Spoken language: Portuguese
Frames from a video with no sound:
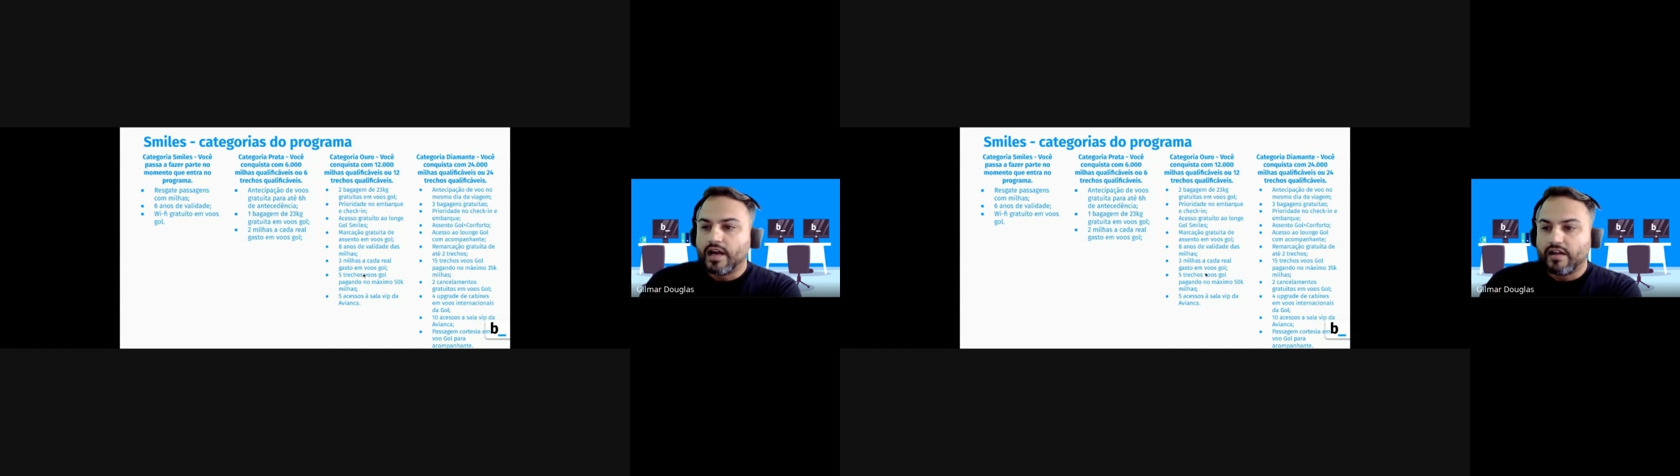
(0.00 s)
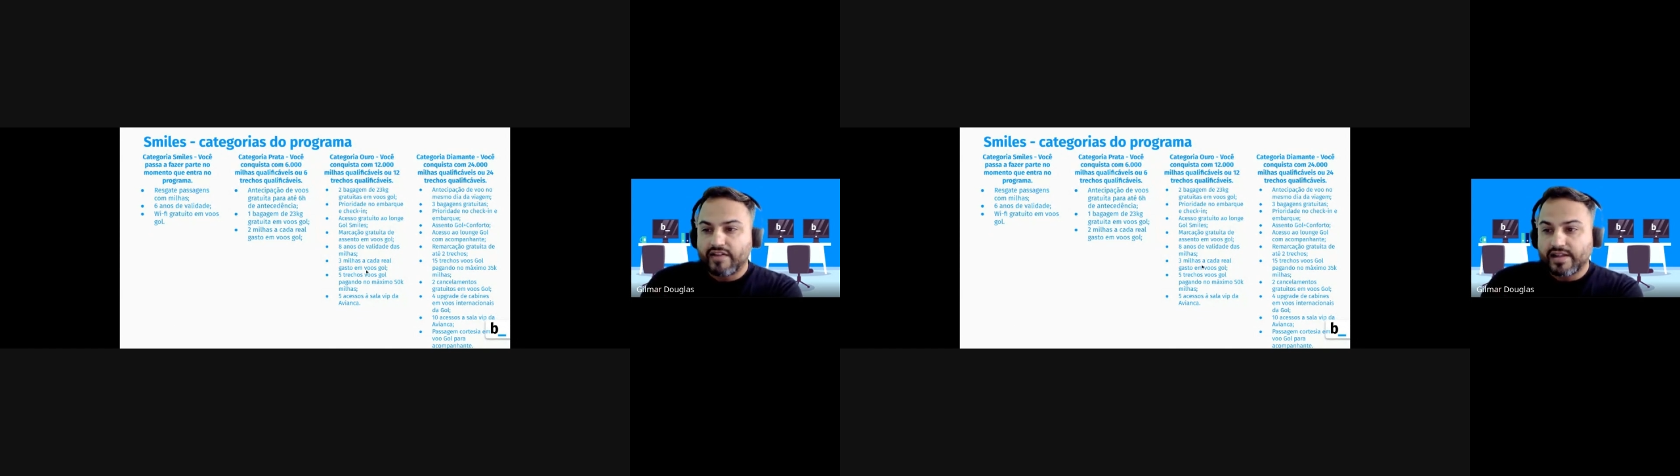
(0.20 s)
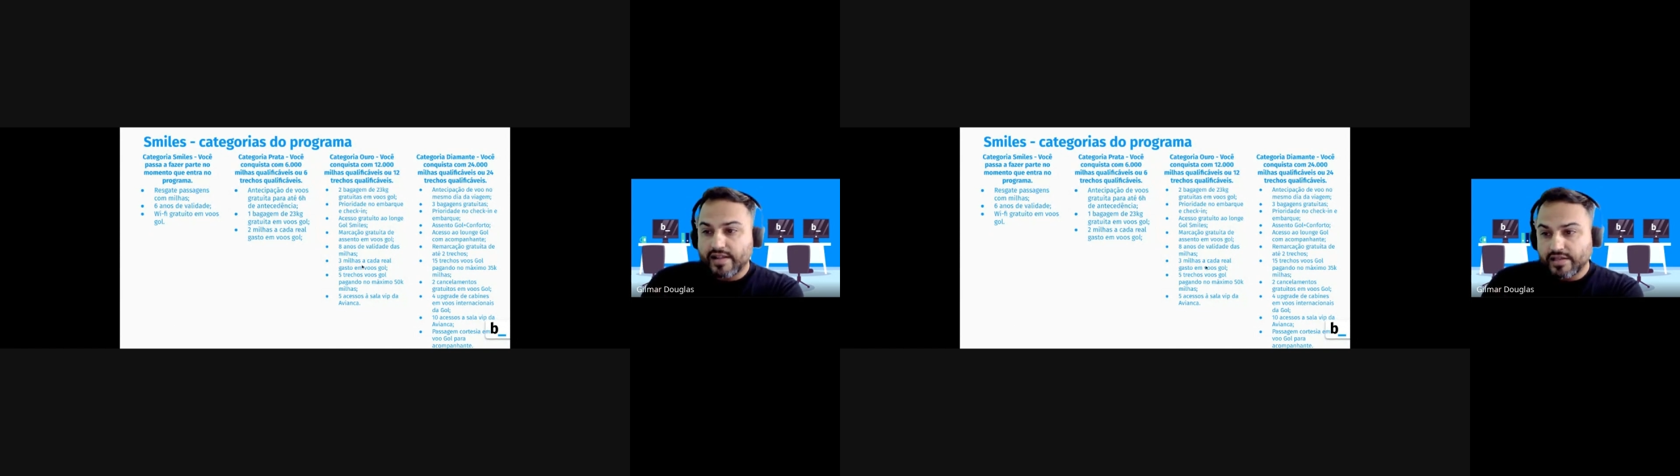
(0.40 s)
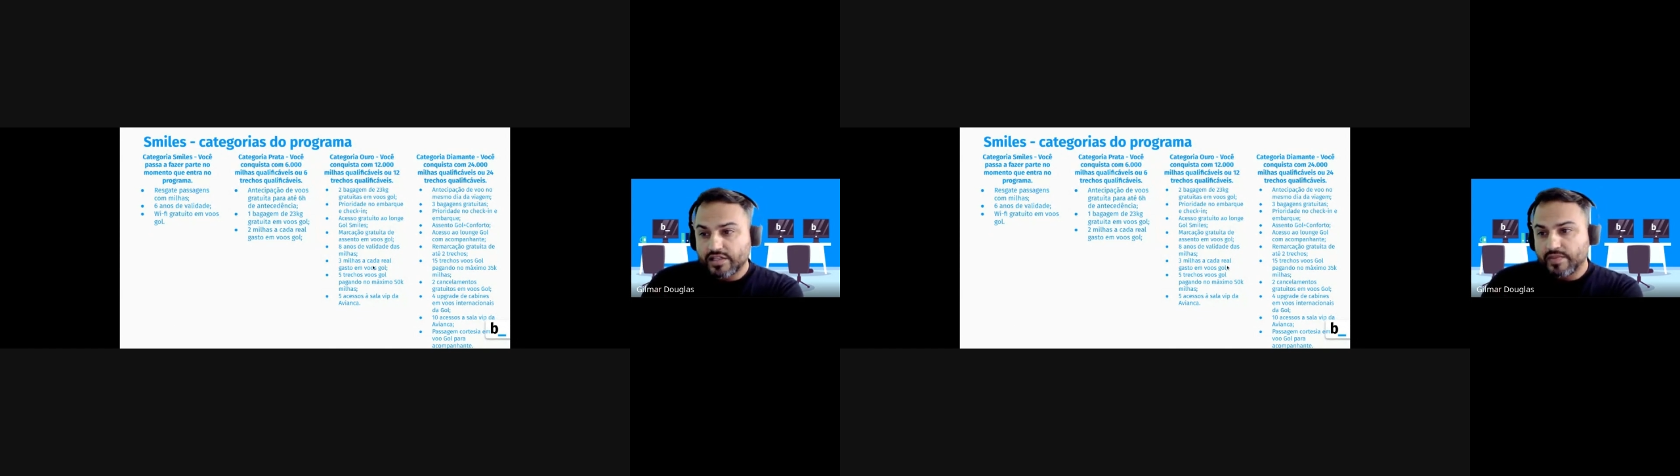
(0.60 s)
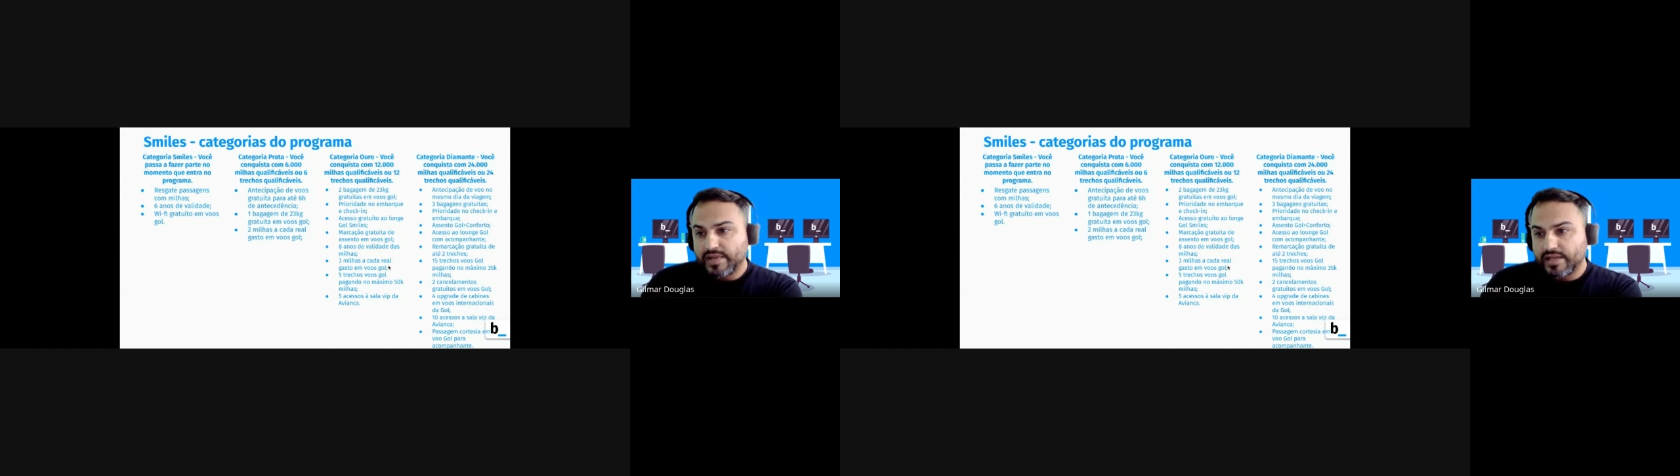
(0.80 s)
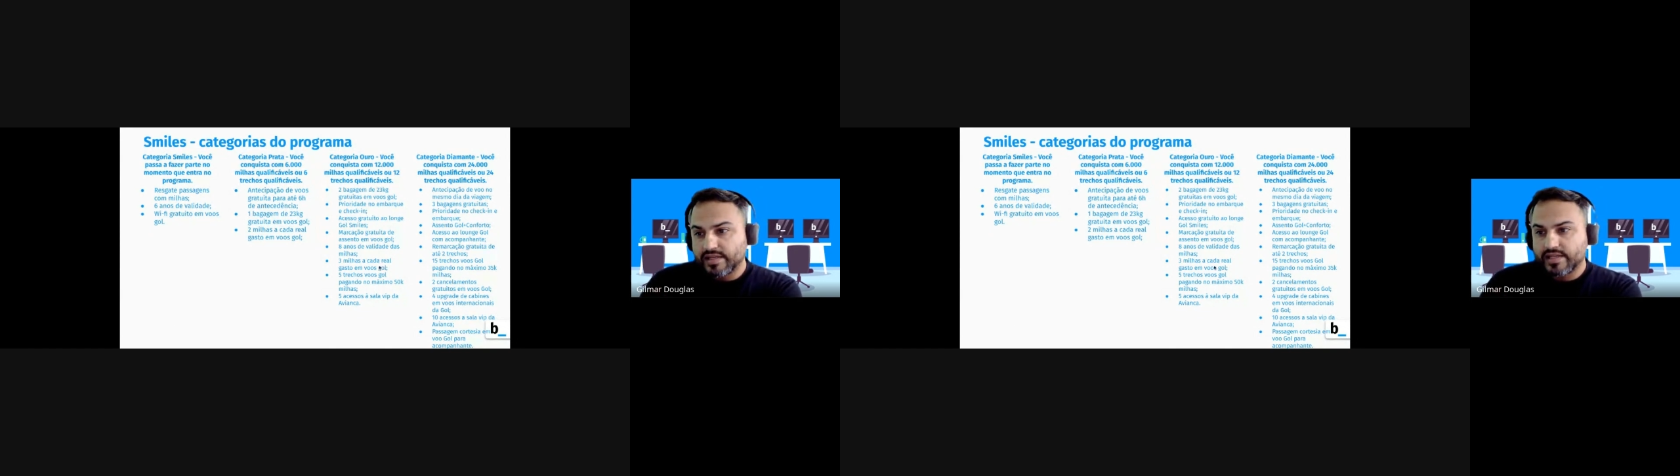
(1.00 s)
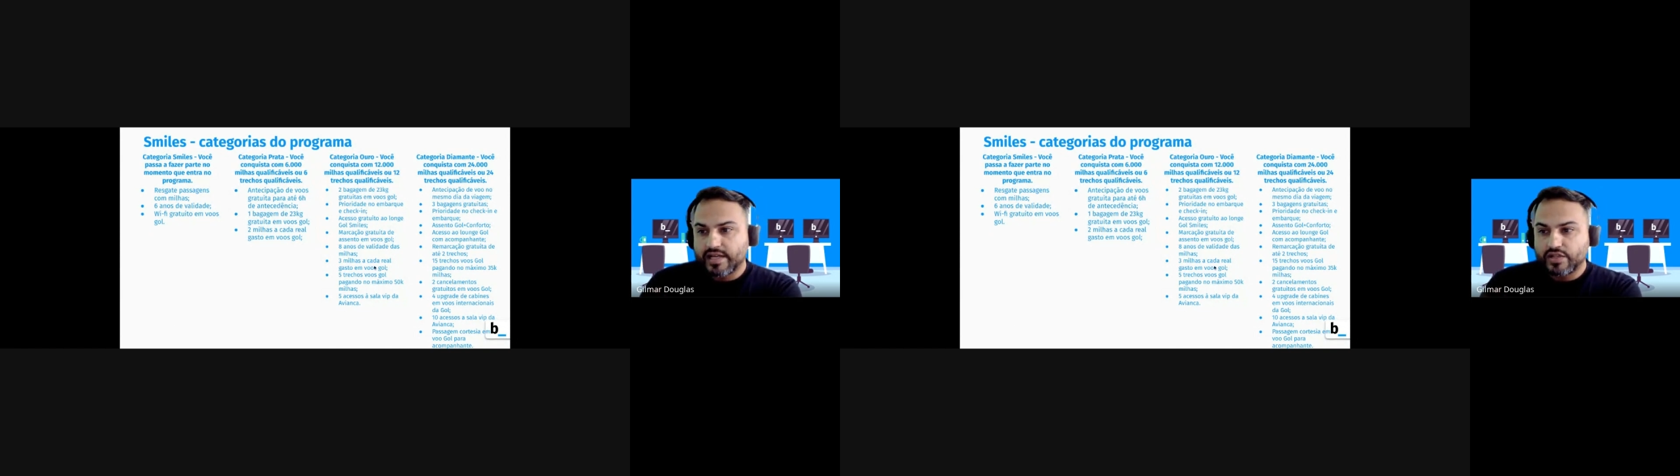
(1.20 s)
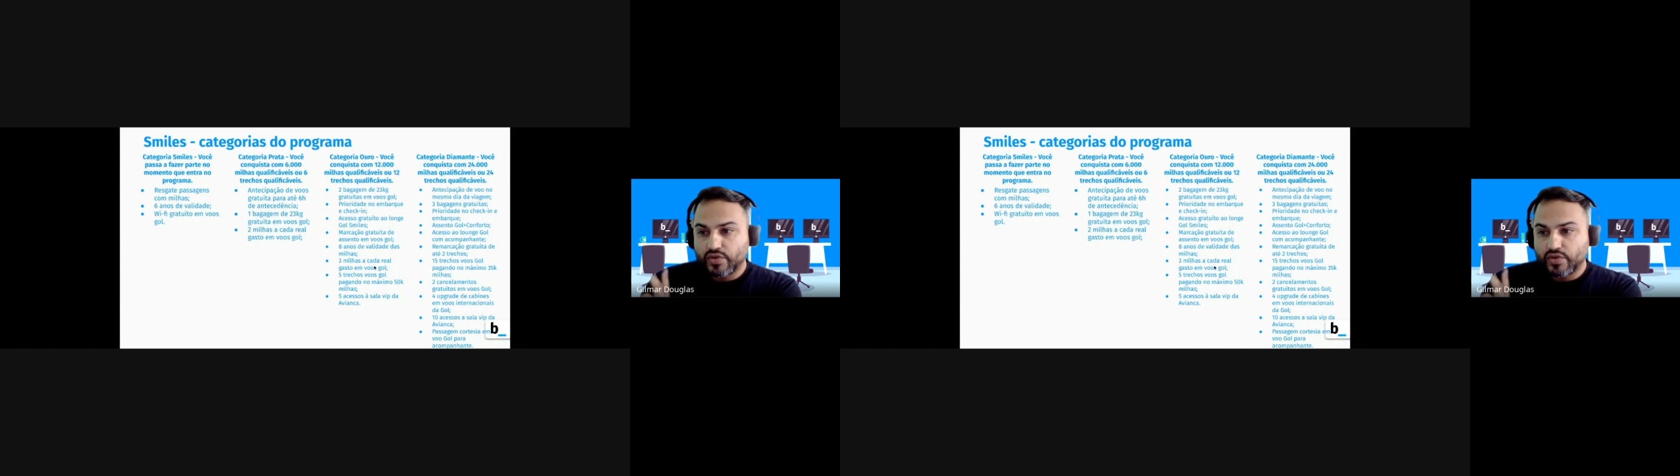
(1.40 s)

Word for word: A validade das milhas é de